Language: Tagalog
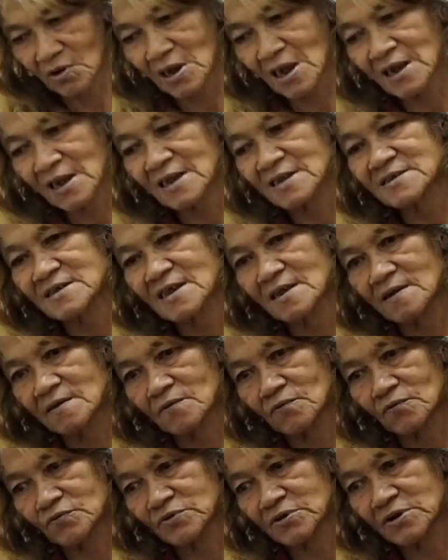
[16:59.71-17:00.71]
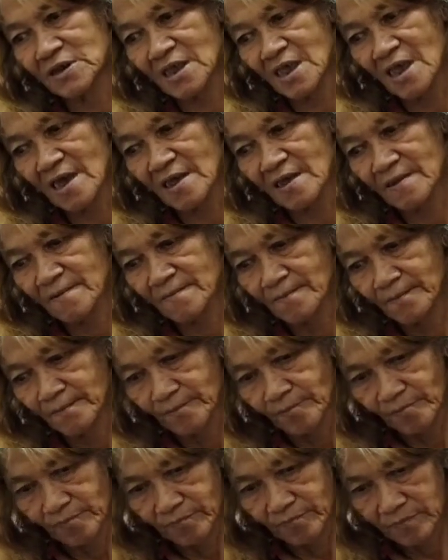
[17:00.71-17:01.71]
kakasal ko siya.
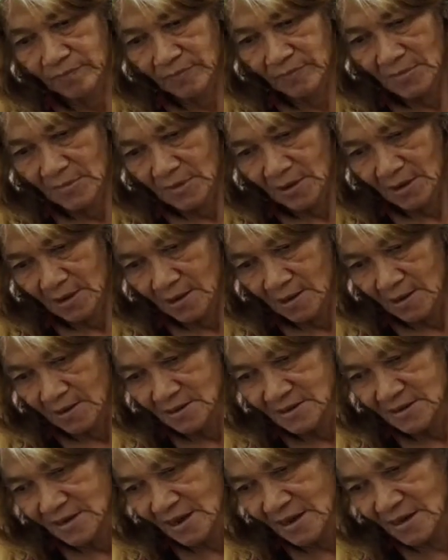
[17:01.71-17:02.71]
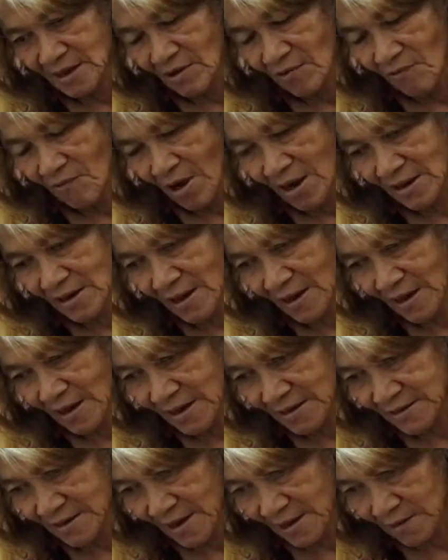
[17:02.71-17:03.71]
Siya daw ang
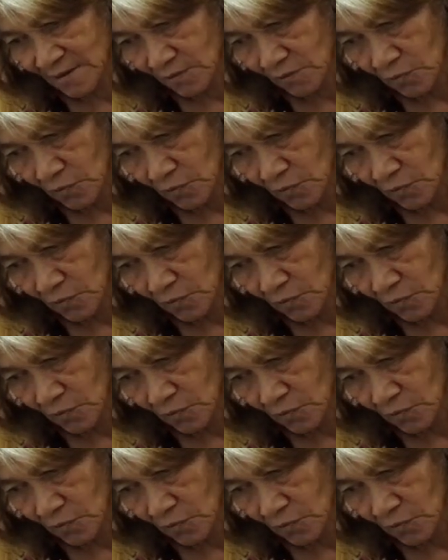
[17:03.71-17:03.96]
kakasal